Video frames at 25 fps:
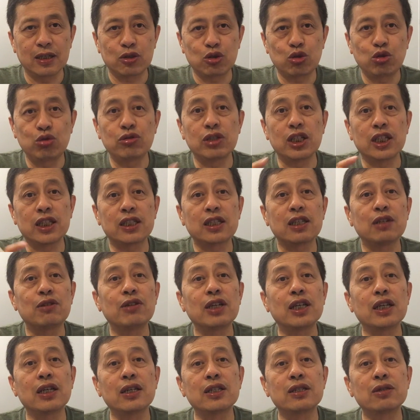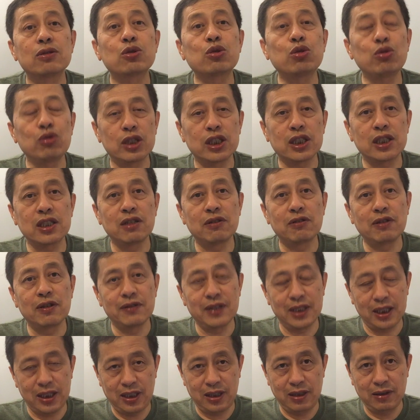处理社会
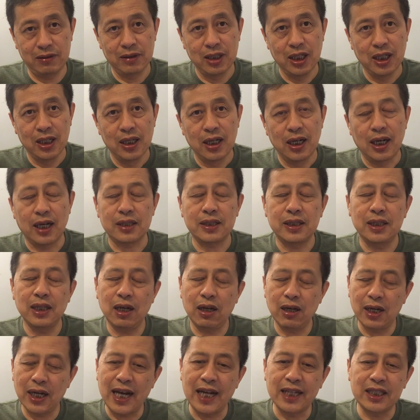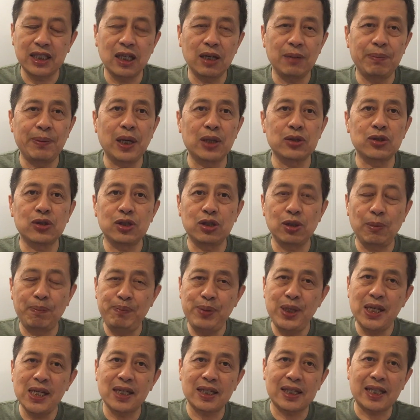问题啊。这样垃圾的标准就
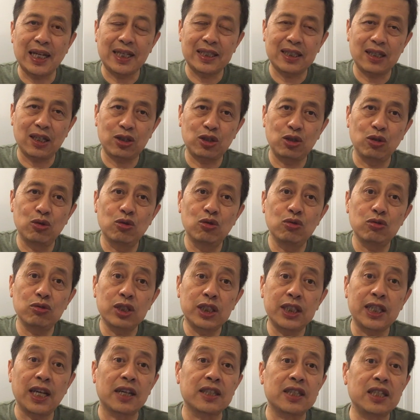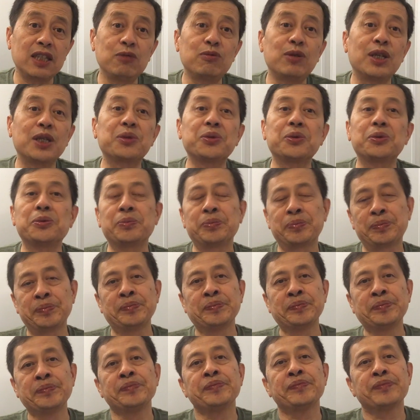逼得大家都降低维度
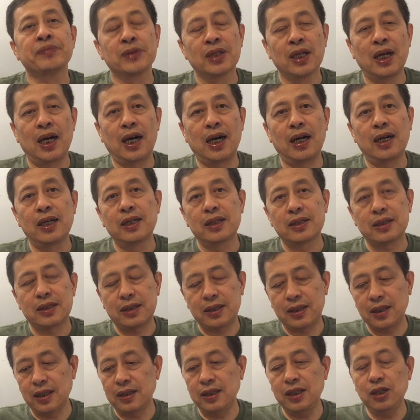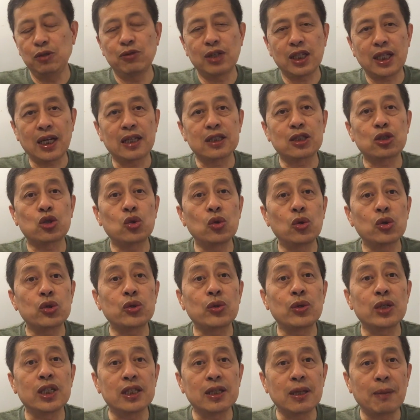啊。这因为它是多
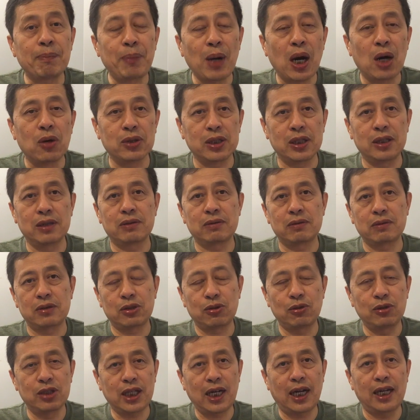数人的暴力，所以